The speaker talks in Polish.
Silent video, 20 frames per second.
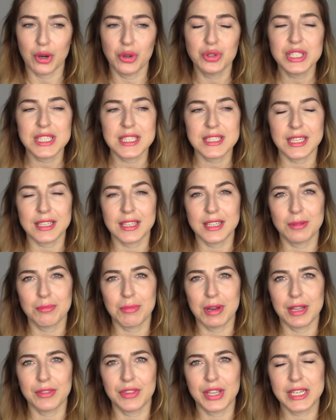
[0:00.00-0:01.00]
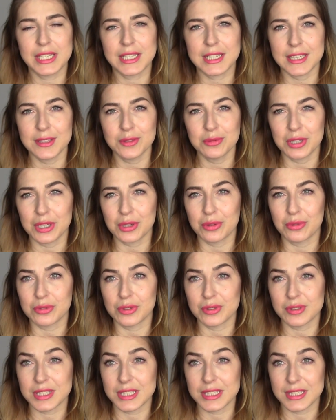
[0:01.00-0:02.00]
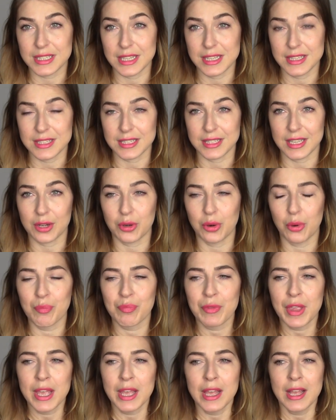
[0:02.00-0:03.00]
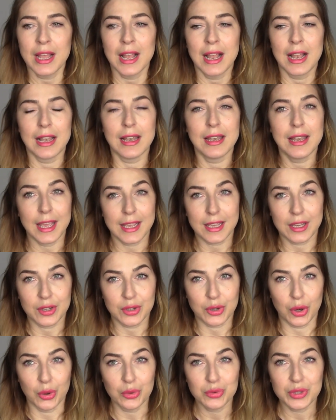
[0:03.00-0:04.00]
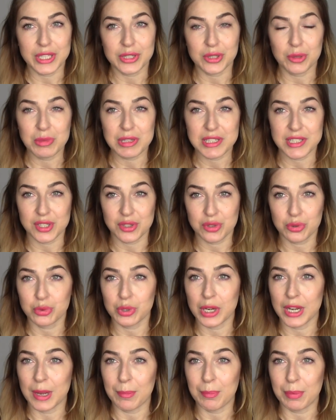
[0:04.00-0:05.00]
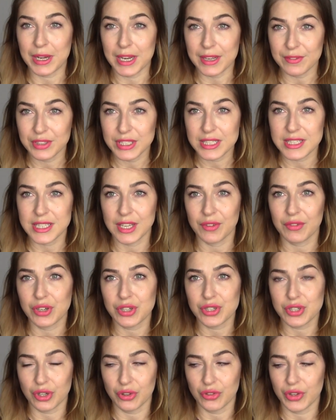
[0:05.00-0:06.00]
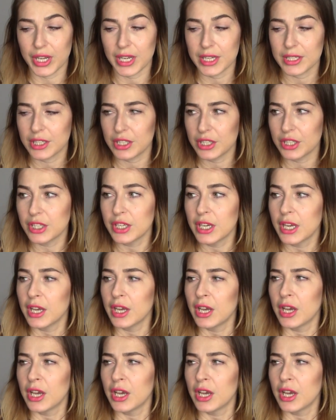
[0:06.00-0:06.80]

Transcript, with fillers: On jest taki, ma delikatną taką konsystencję, taką lekką, natomiast ta skóra naprawdę jest nawilżona i